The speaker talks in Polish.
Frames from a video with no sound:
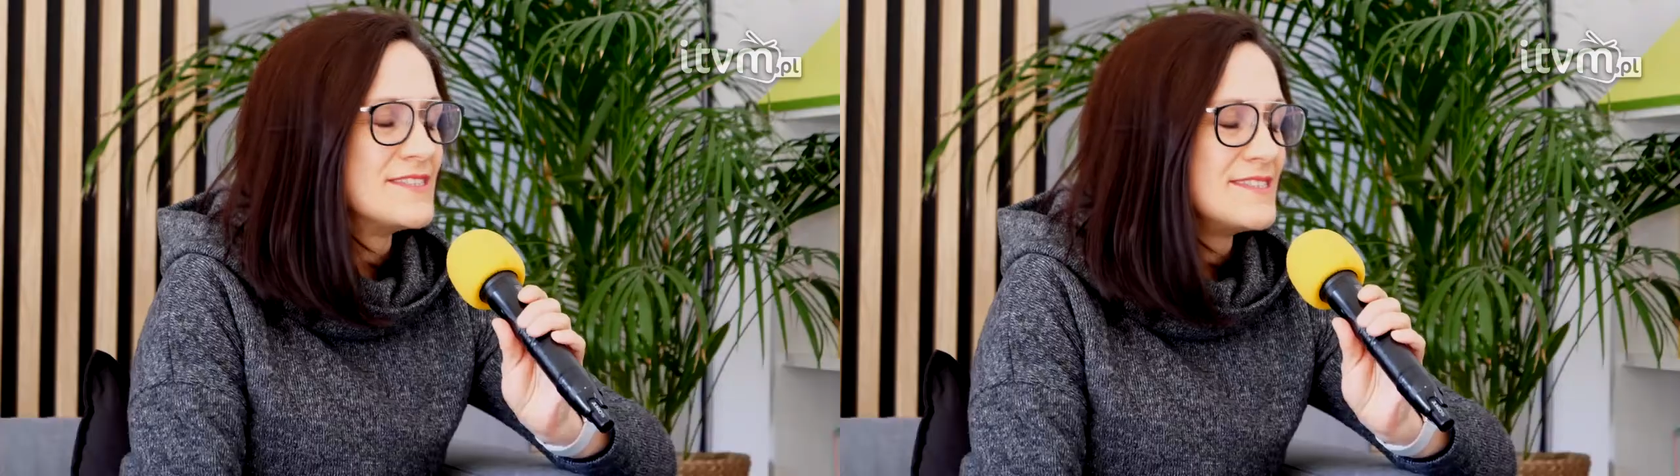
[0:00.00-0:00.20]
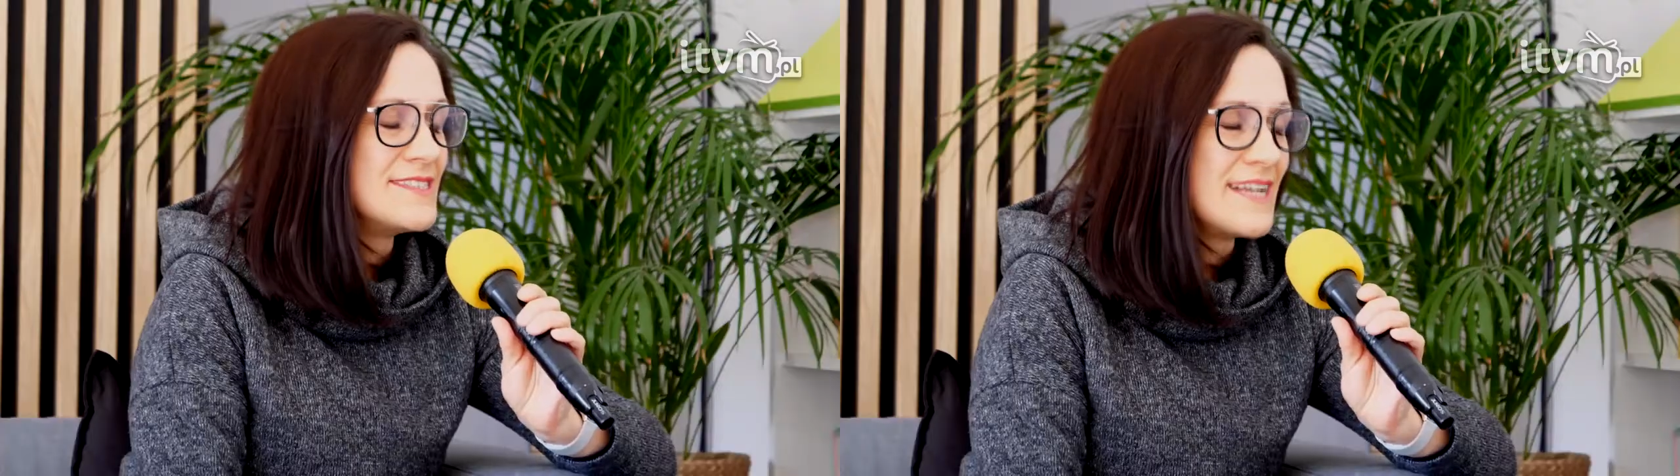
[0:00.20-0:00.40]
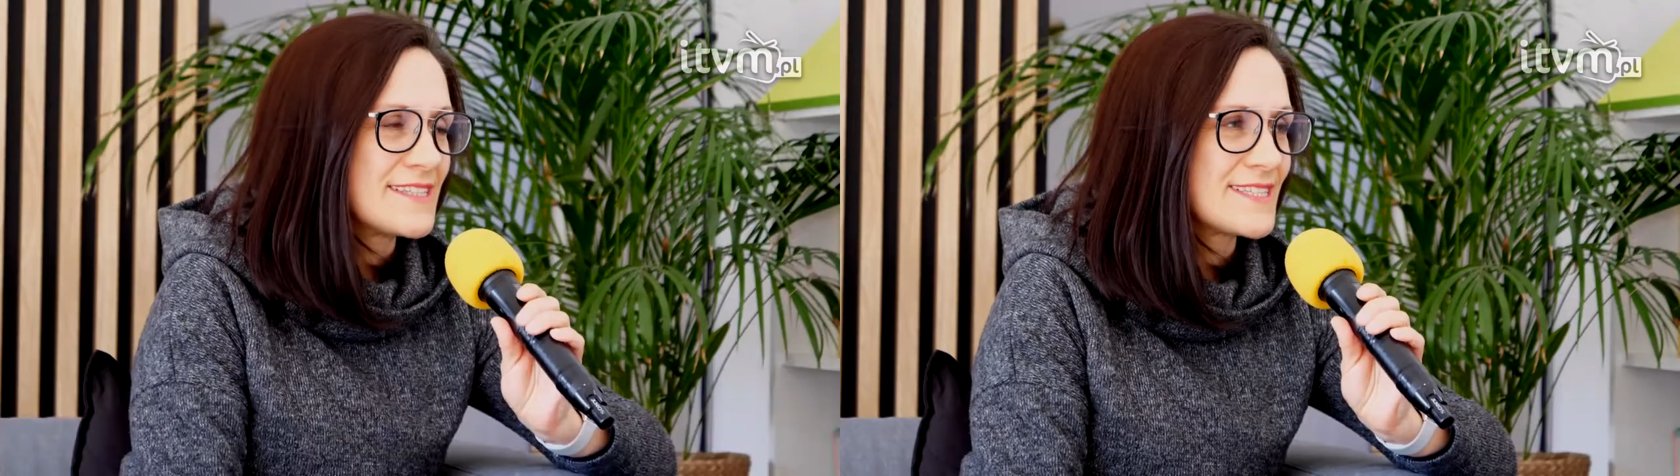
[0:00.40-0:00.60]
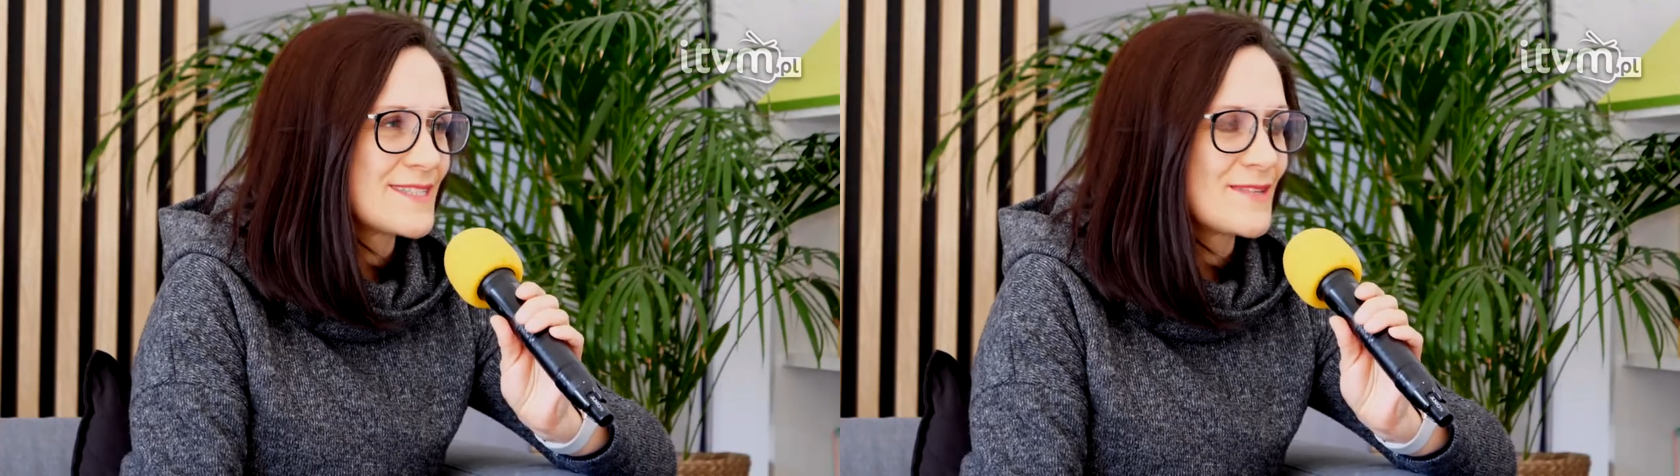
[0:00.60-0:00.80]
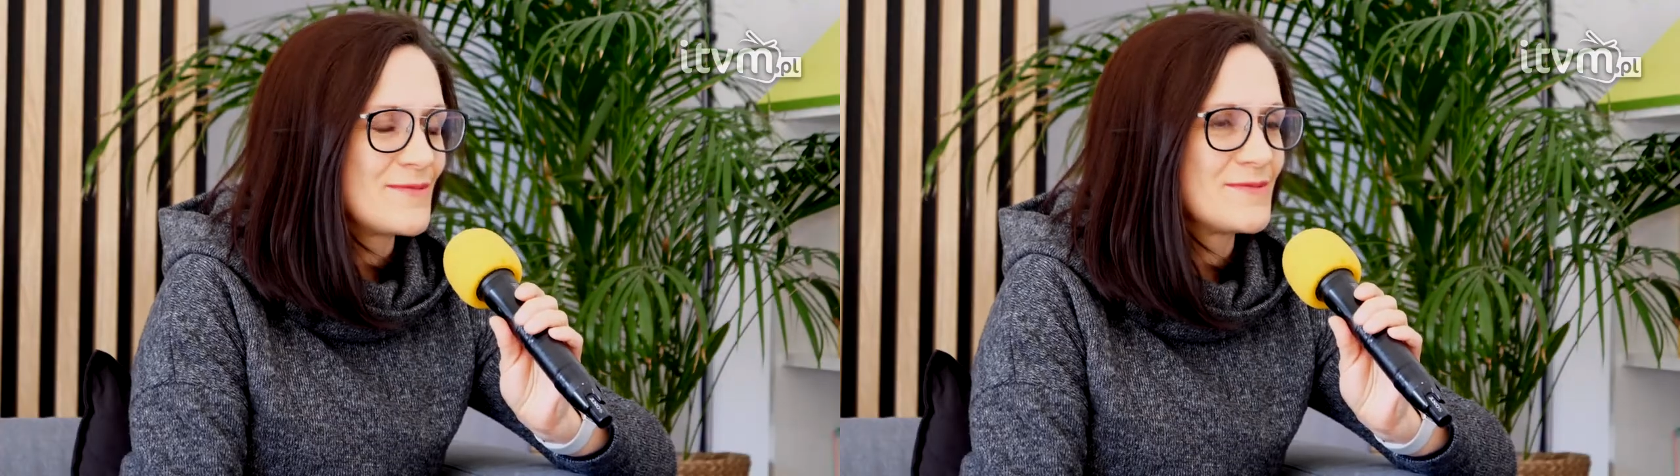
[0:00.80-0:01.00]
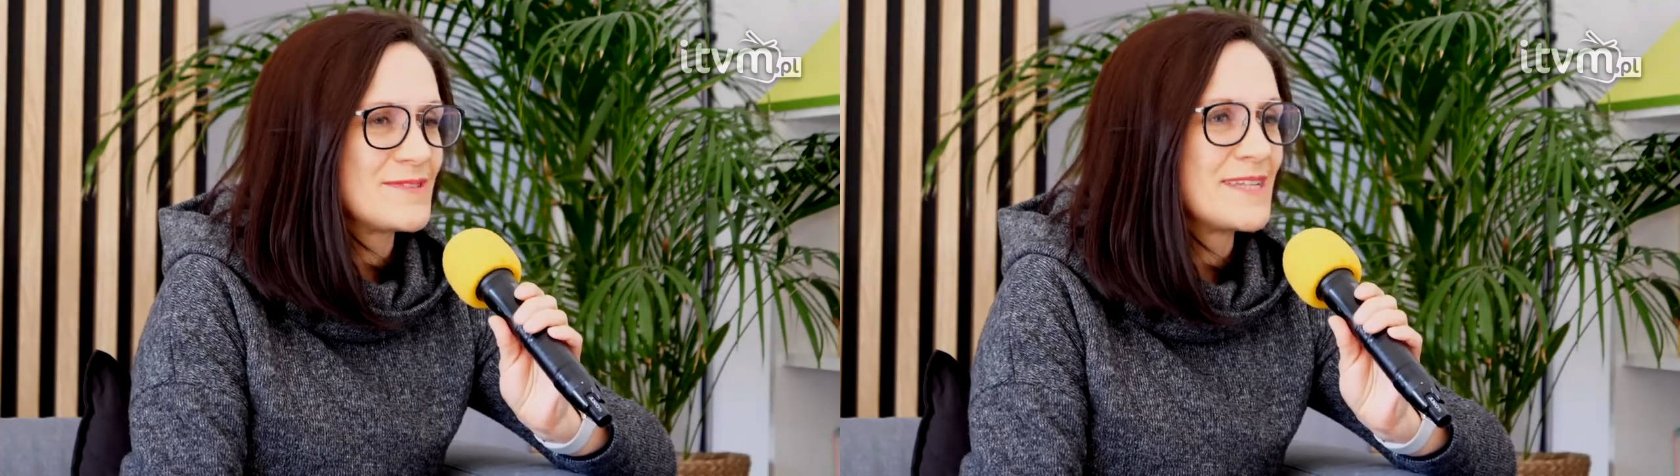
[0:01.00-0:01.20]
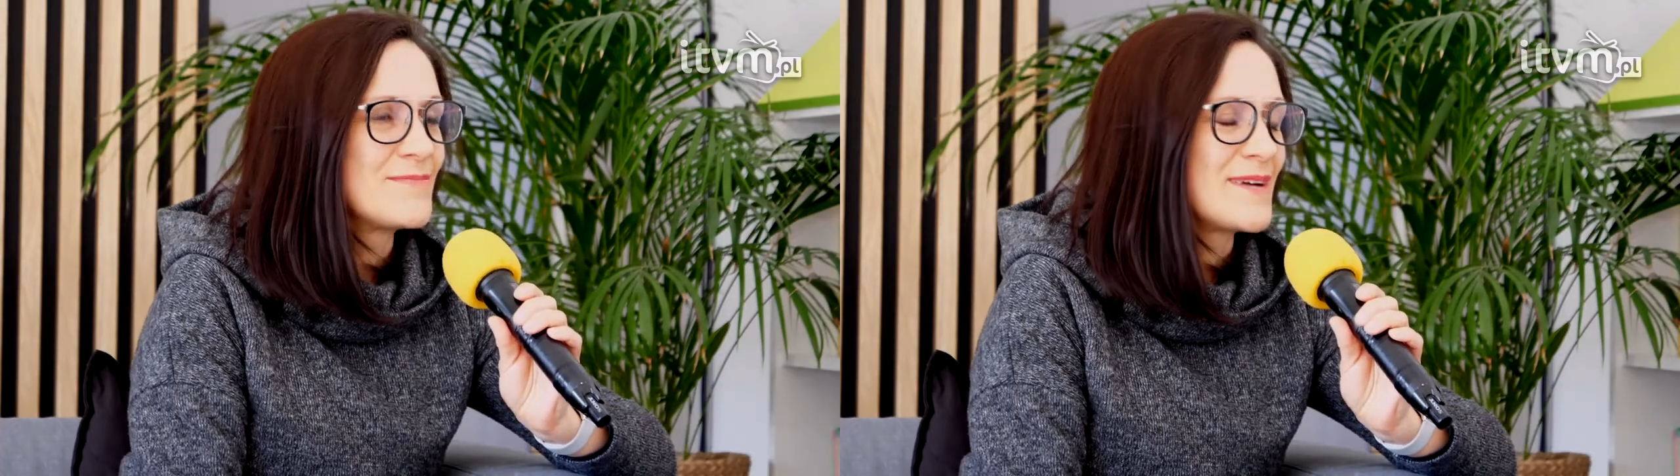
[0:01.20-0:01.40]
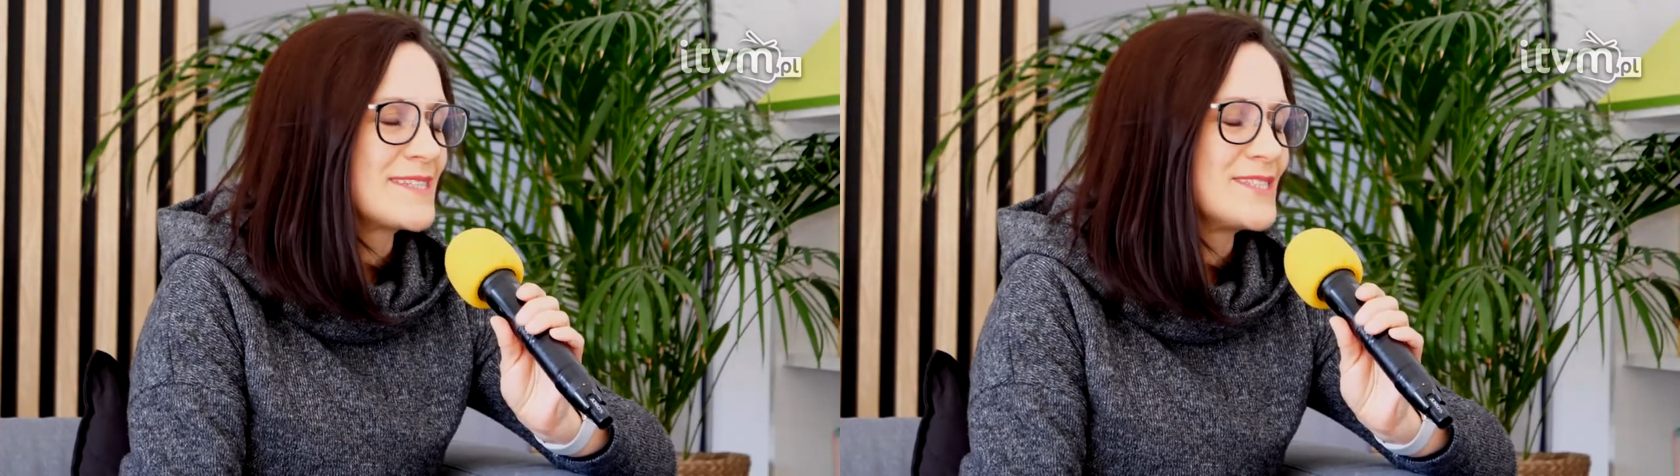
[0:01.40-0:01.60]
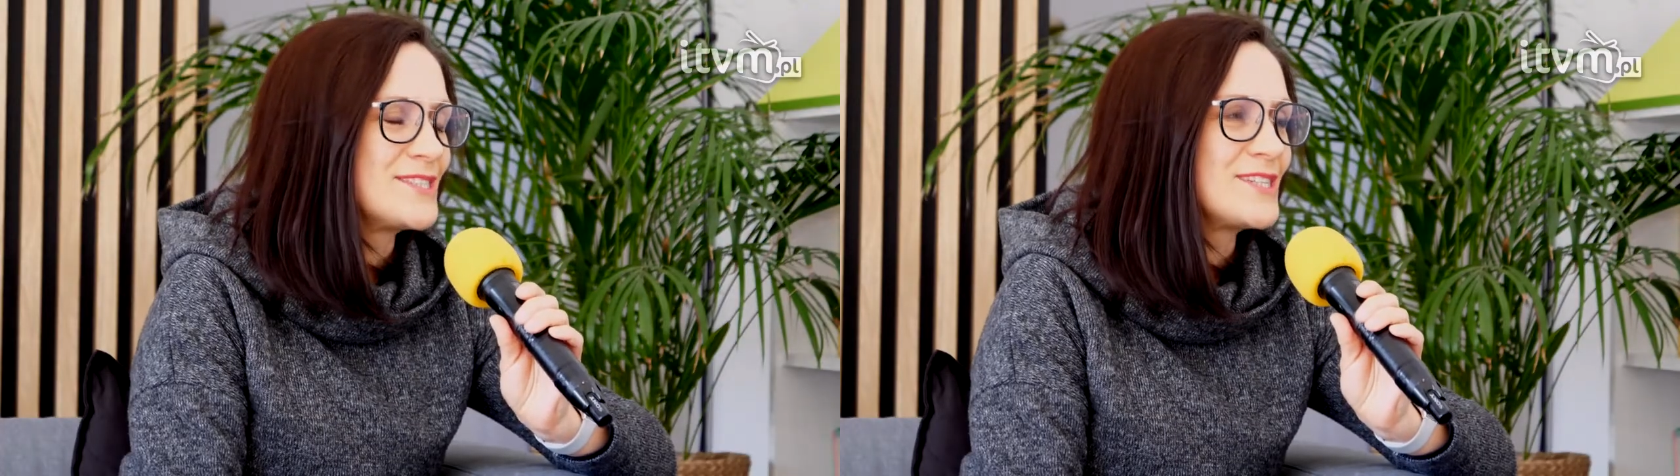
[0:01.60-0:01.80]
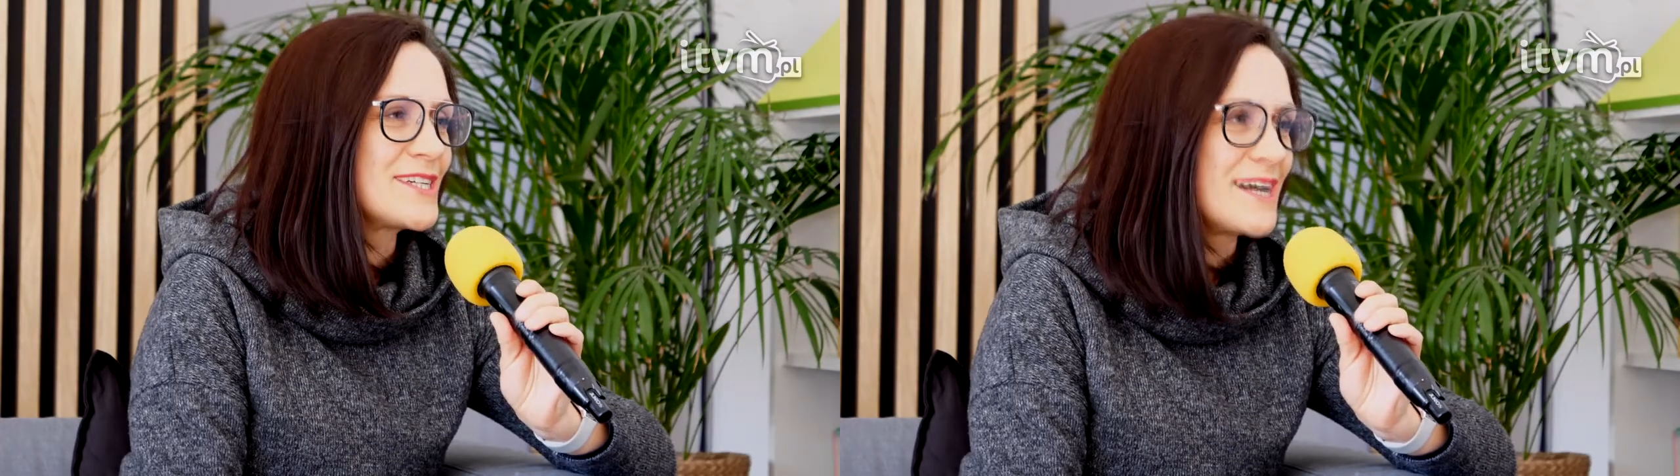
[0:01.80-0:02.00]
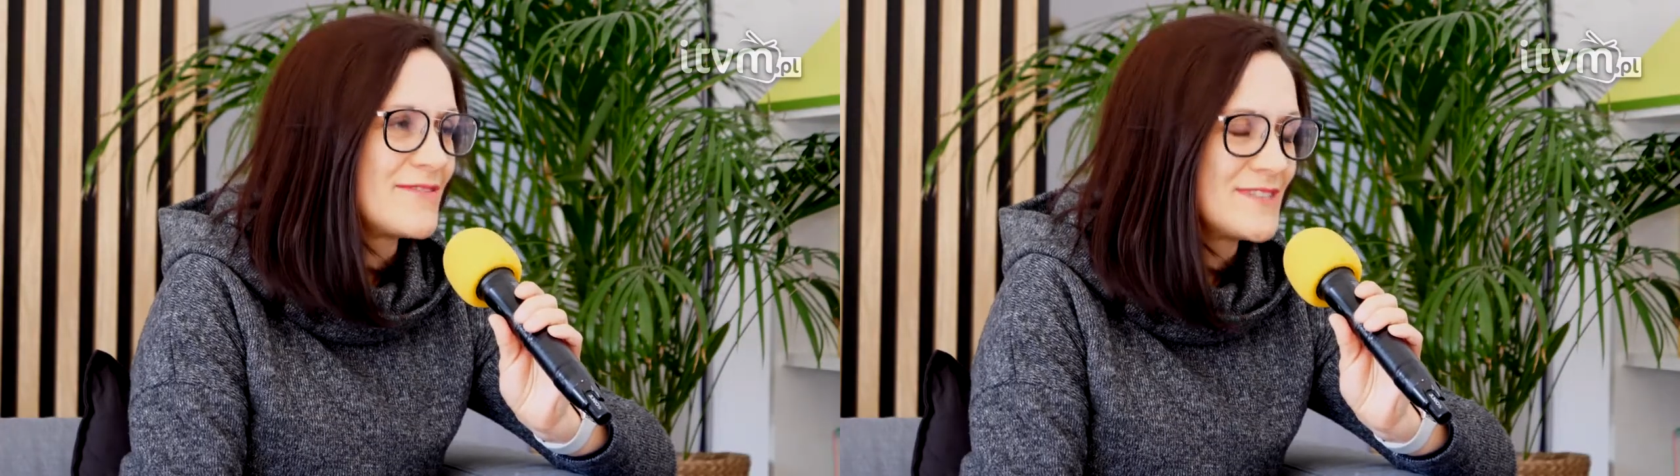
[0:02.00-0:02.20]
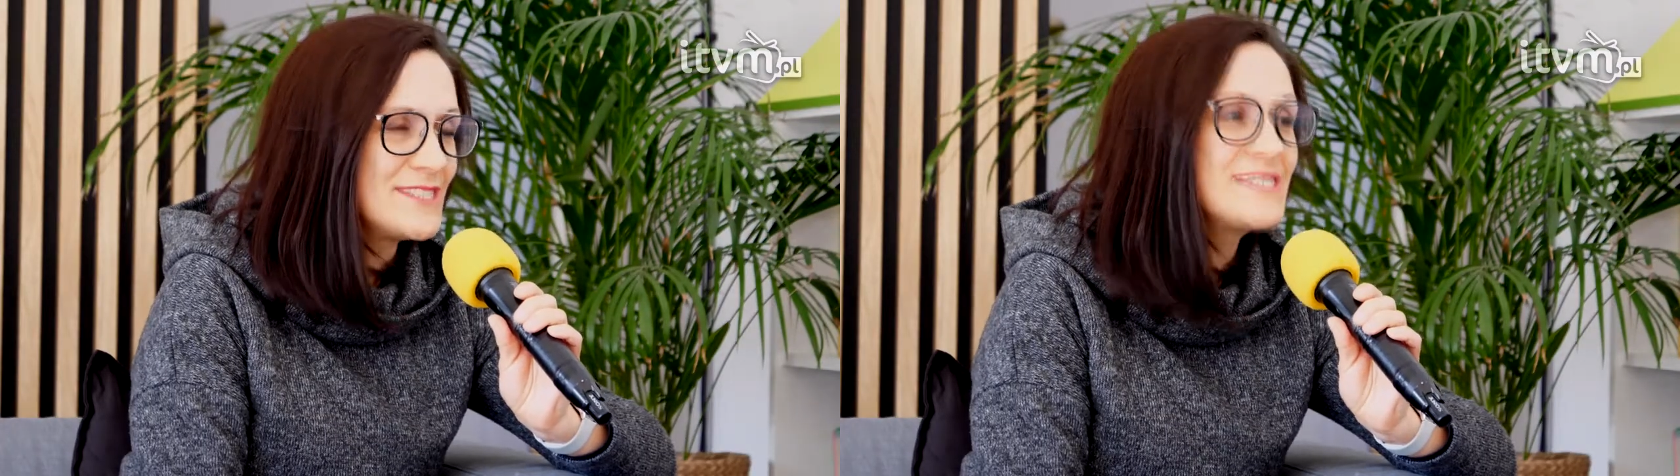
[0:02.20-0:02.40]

dla nas są najbardziej ciekawe.